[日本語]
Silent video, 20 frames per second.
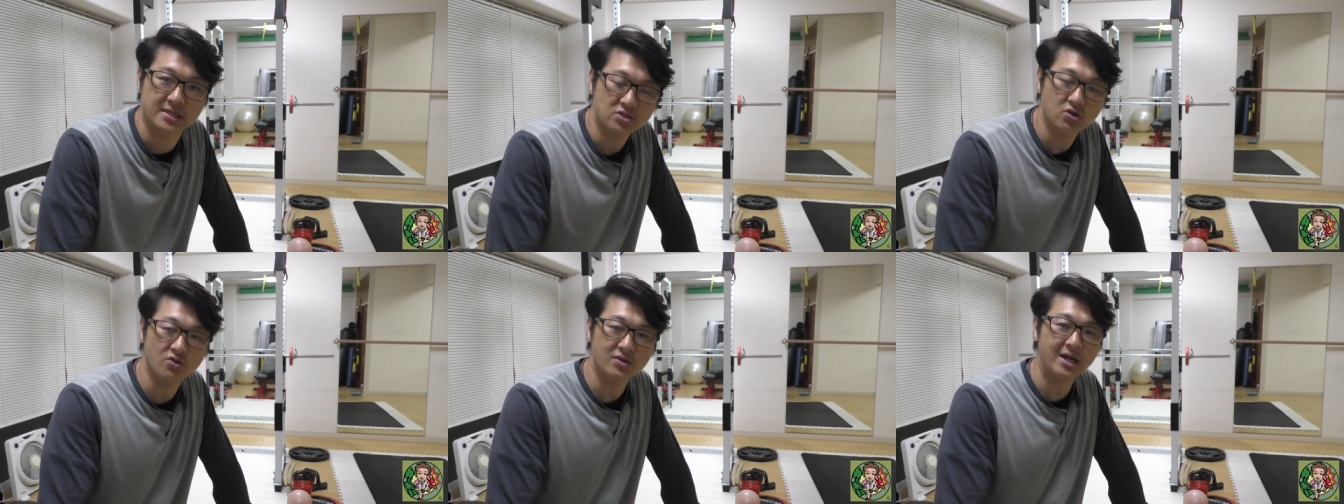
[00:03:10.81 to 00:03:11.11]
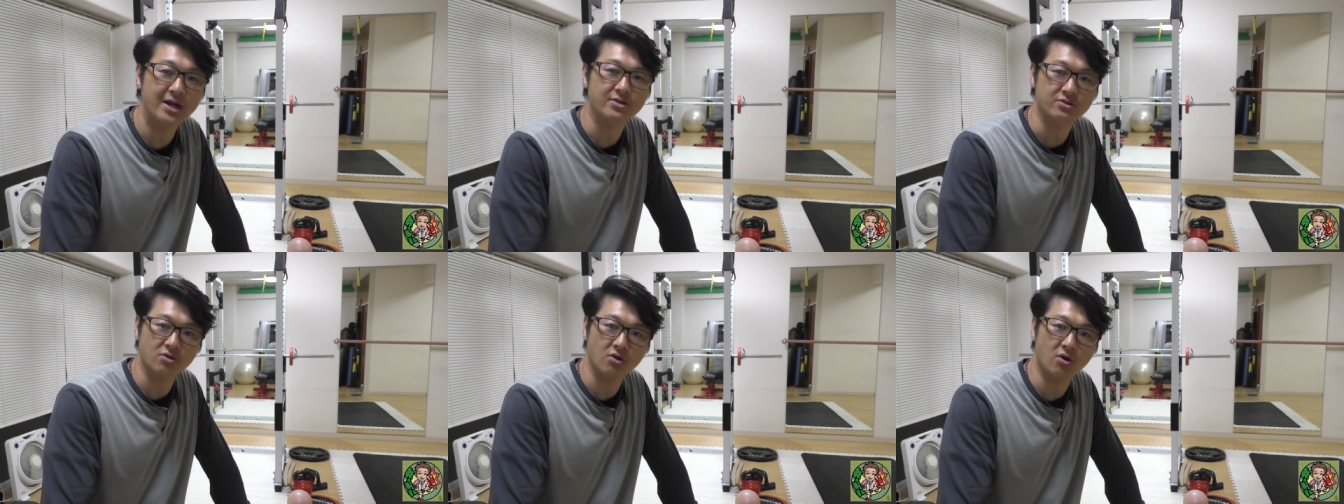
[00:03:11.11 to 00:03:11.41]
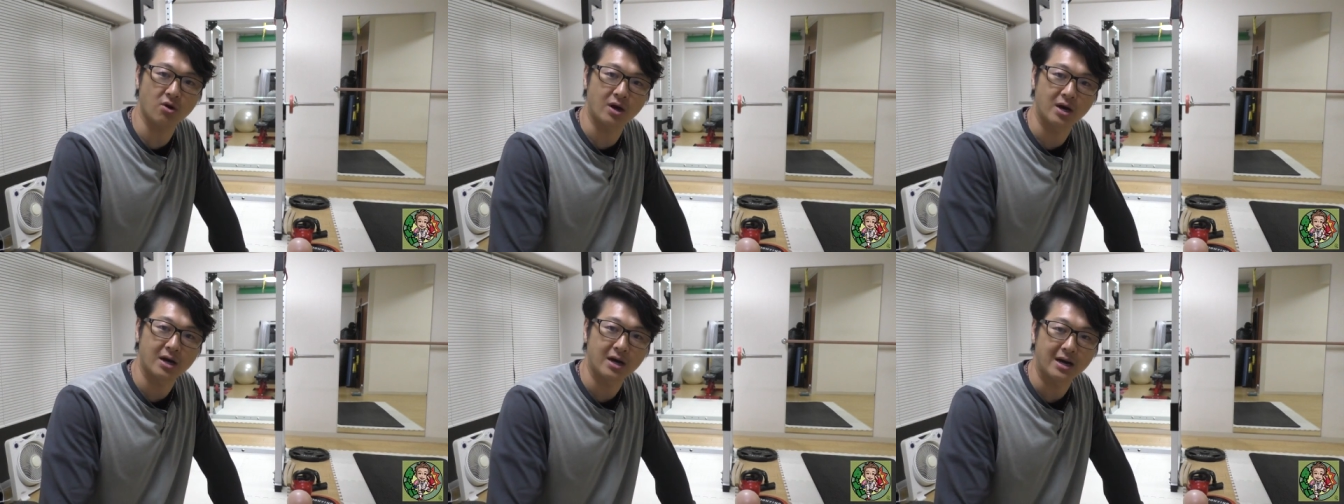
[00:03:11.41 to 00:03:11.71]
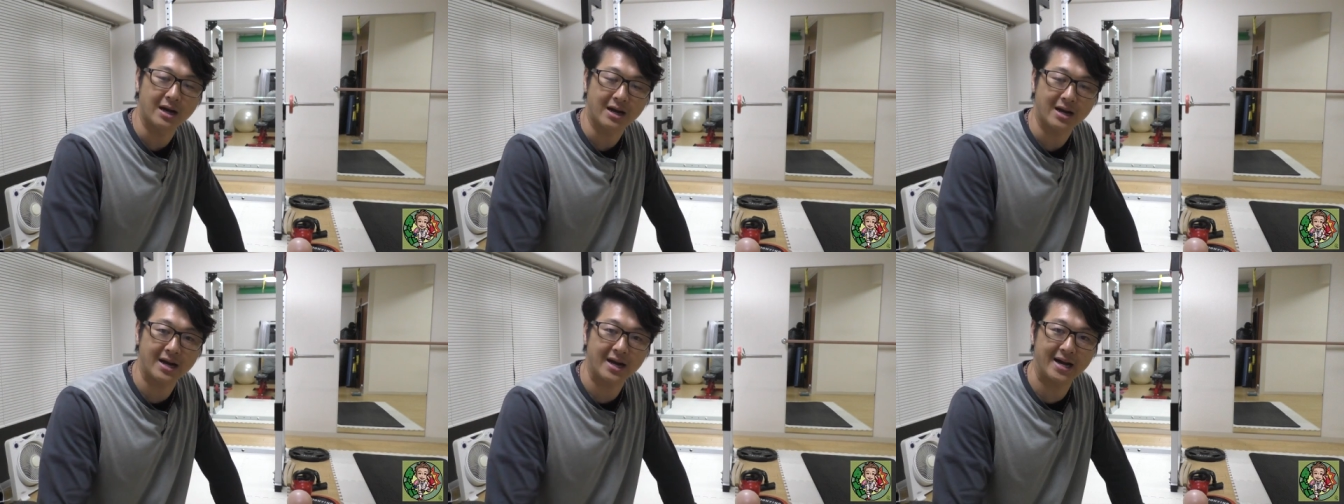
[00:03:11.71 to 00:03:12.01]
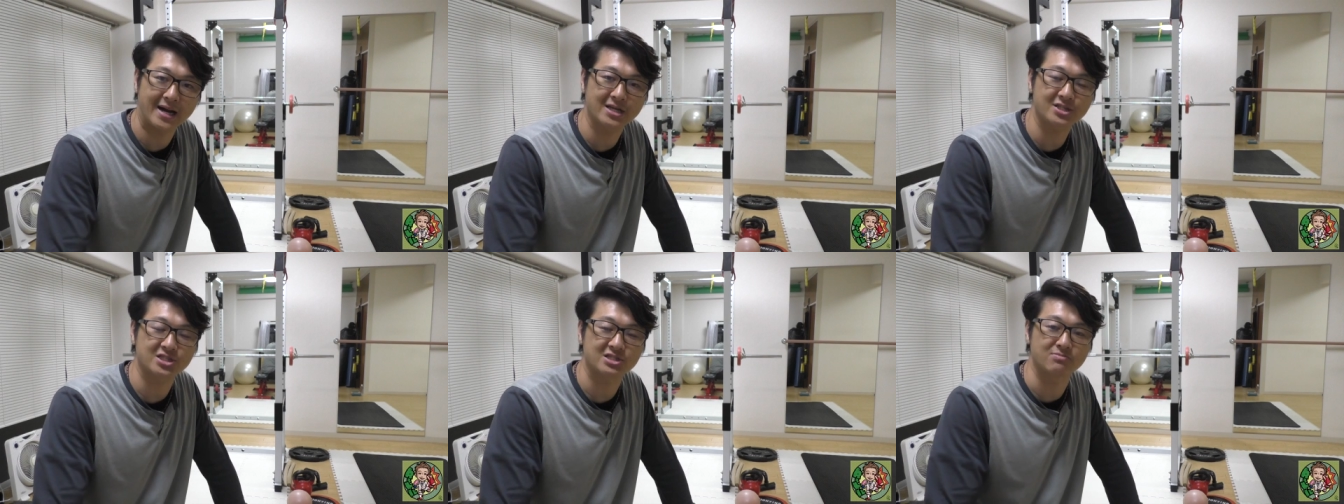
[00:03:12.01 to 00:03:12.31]
そうなると、下
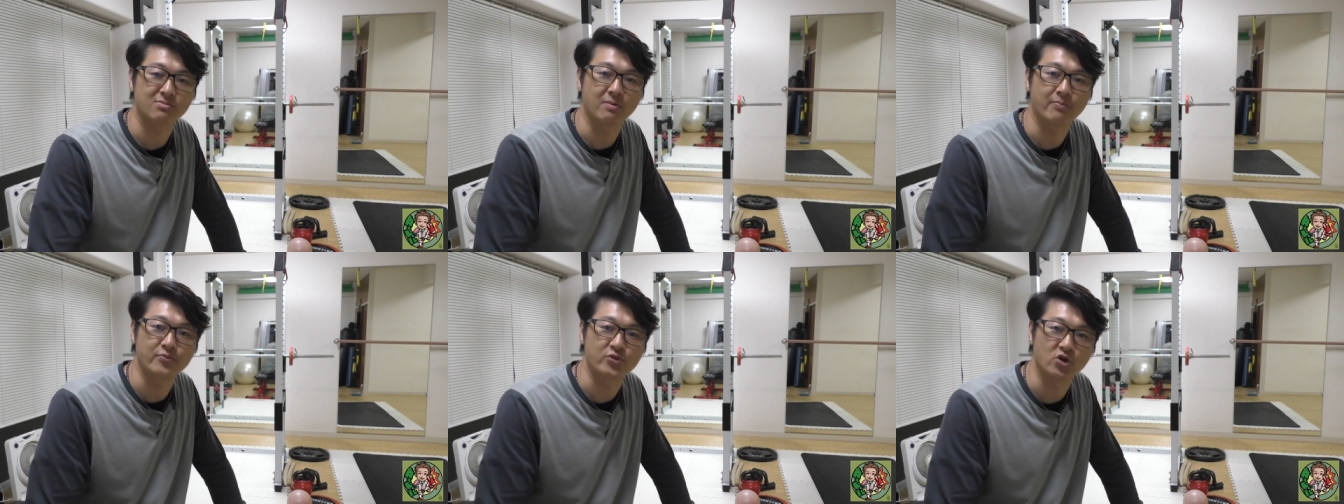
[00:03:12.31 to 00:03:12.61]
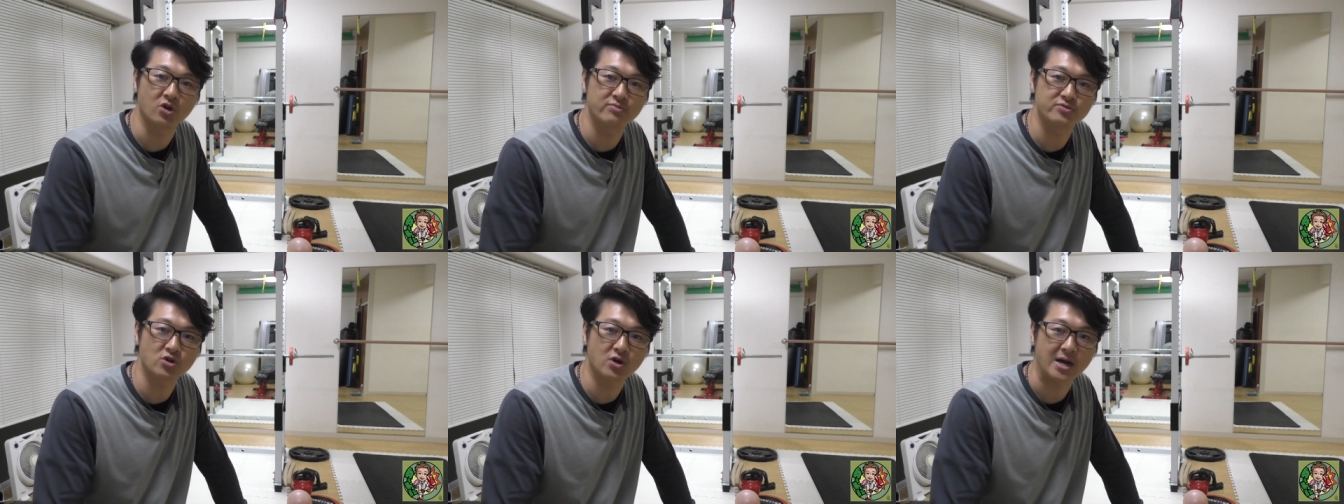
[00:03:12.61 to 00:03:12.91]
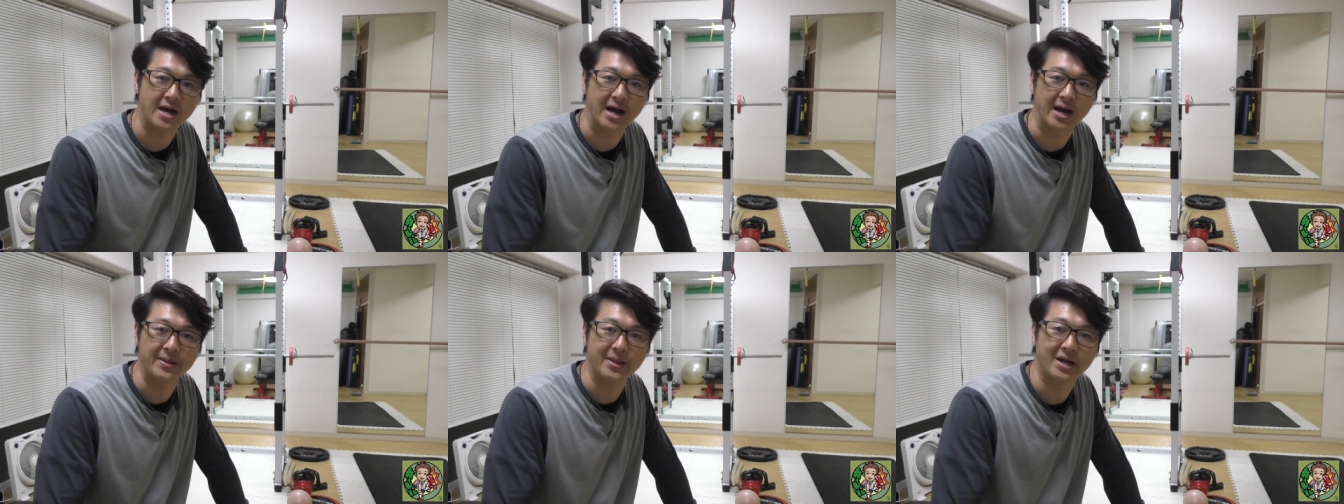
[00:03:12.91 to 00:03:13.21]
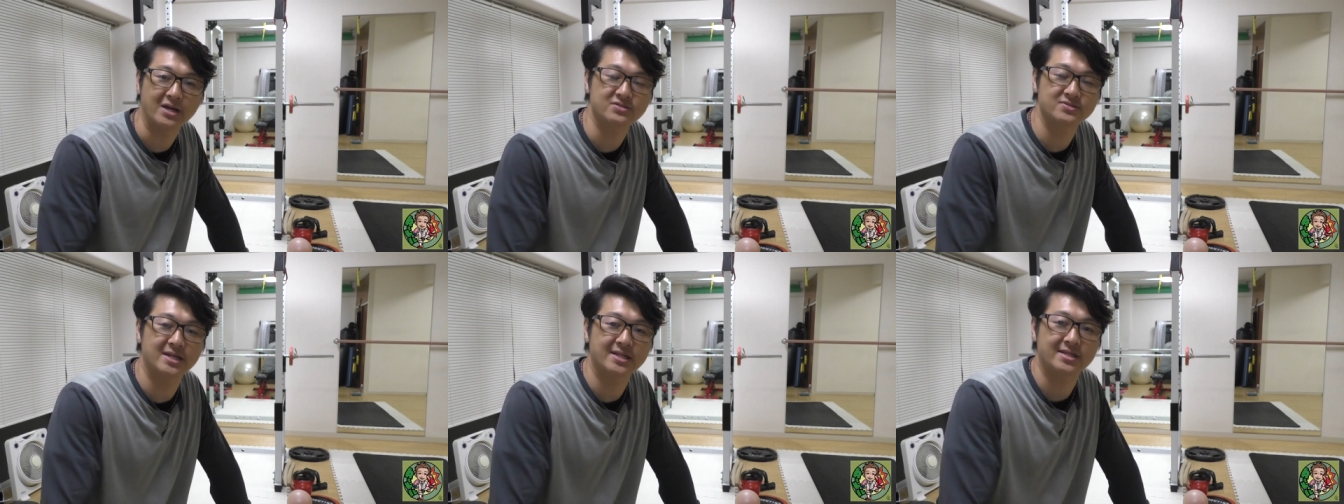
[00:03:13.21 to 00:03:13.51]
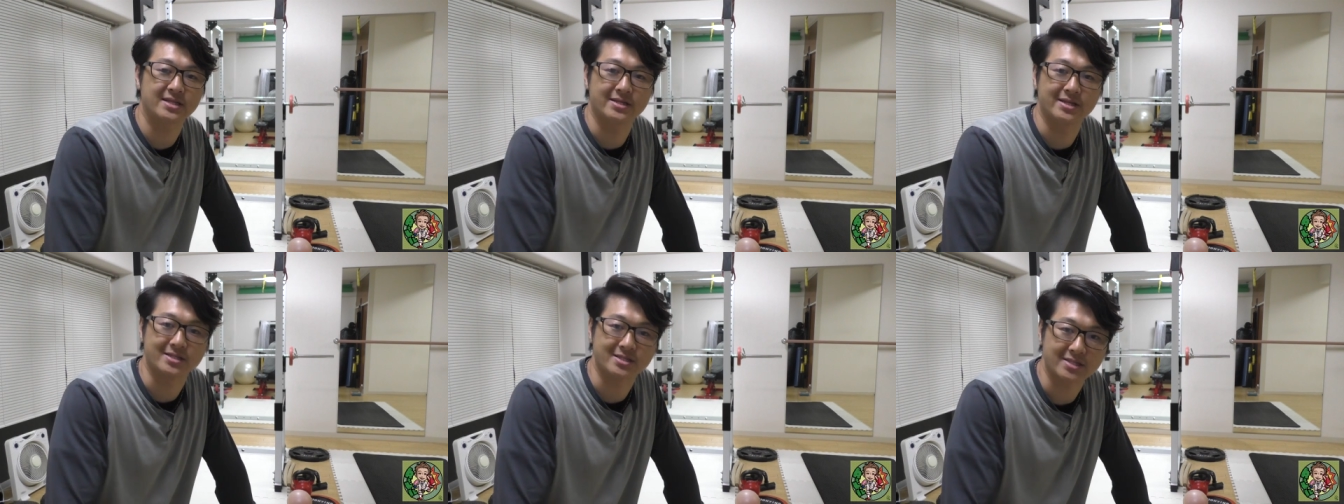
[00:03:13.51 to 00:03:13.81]
半身もブヨブヨ感がなく
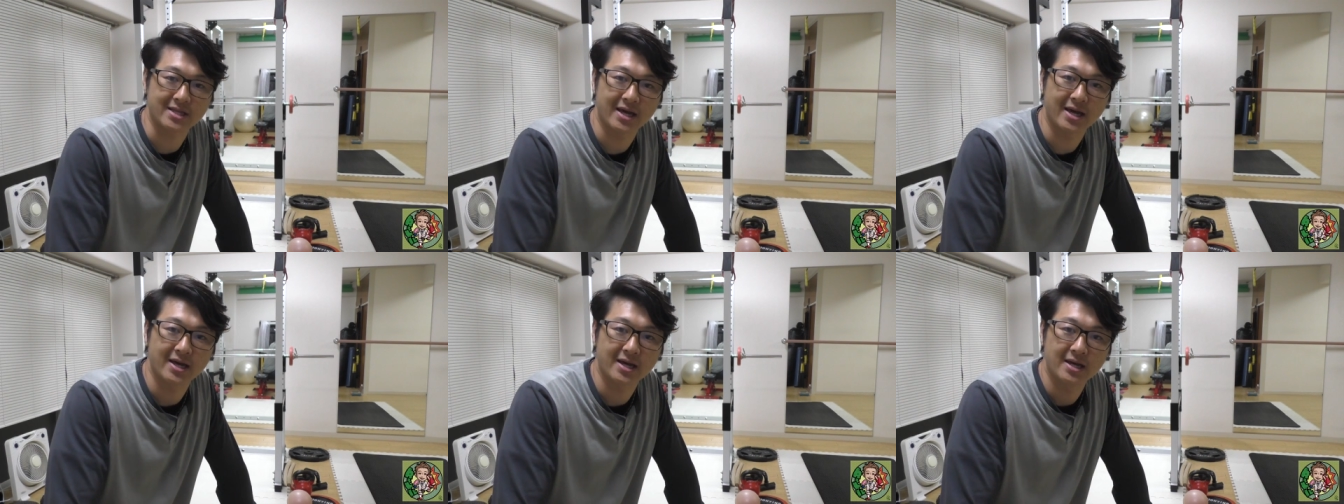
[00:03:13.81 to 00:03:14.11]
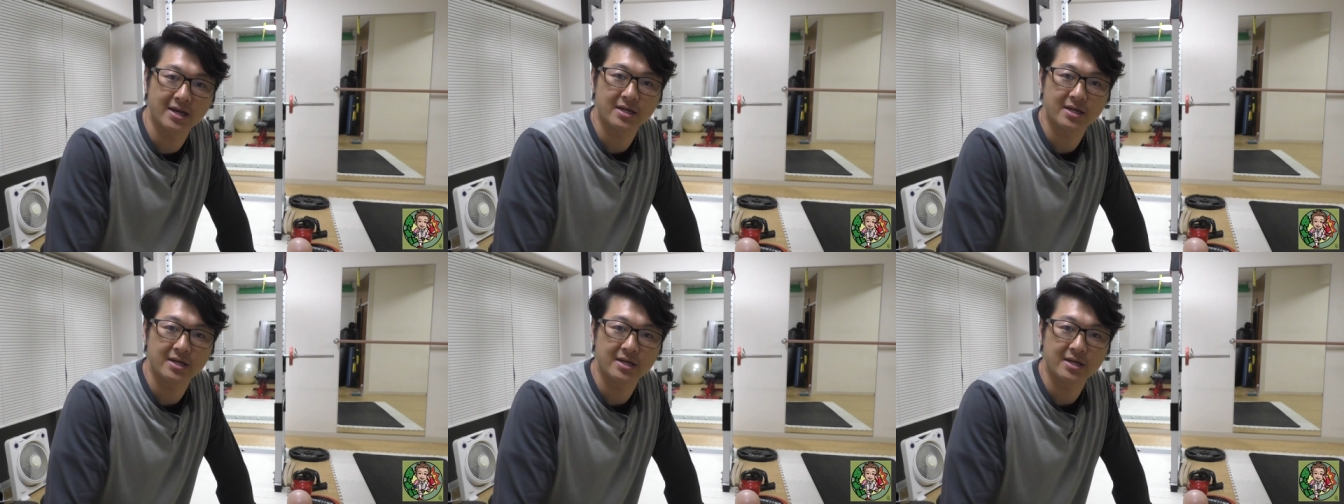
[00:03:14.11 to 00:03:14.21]
なってですね、